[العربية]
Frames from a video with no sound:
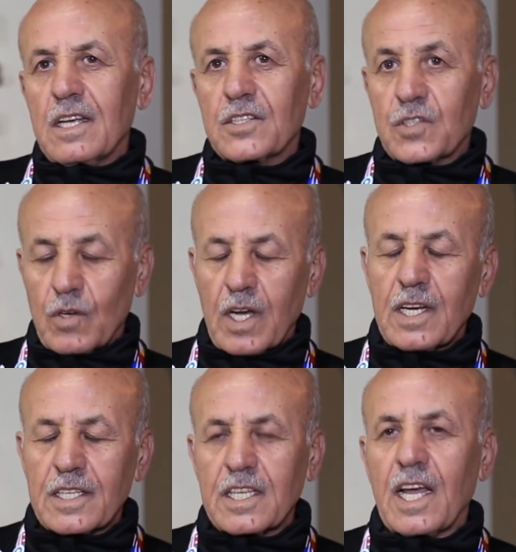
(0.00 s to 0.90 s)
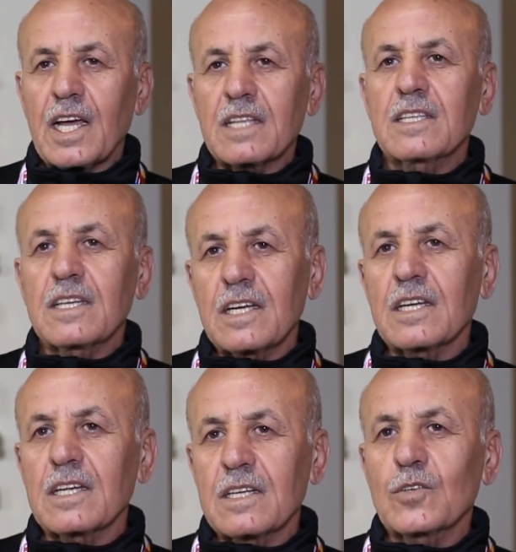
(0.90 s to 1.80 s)
السؤال اتحاد
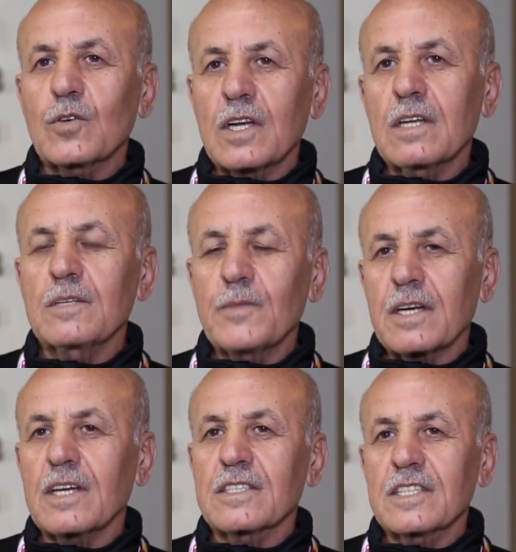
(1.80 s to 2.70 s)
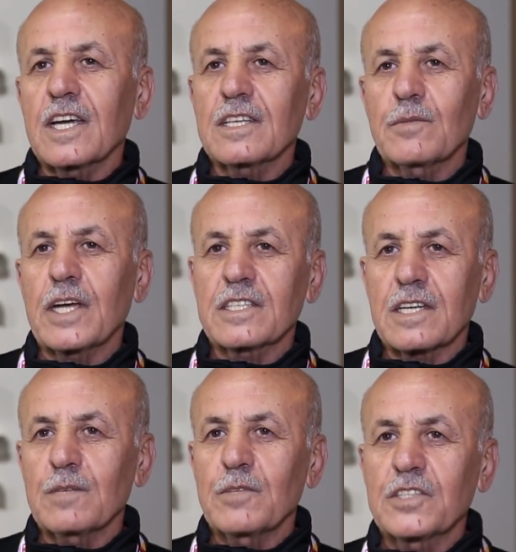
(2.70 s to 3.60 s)
الكره الاماراتي يعني مع
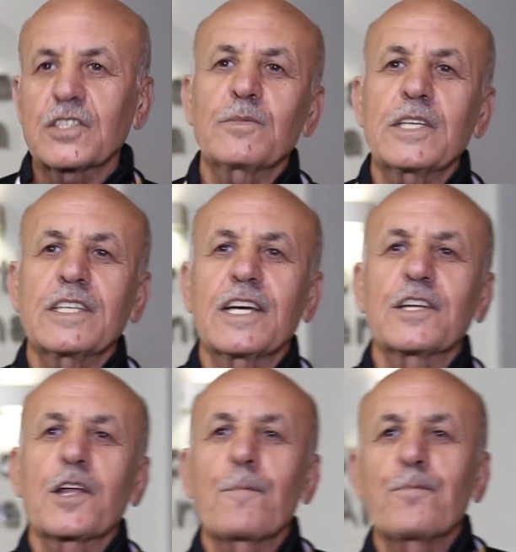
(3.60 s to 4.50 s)
احترامي للجميع يعني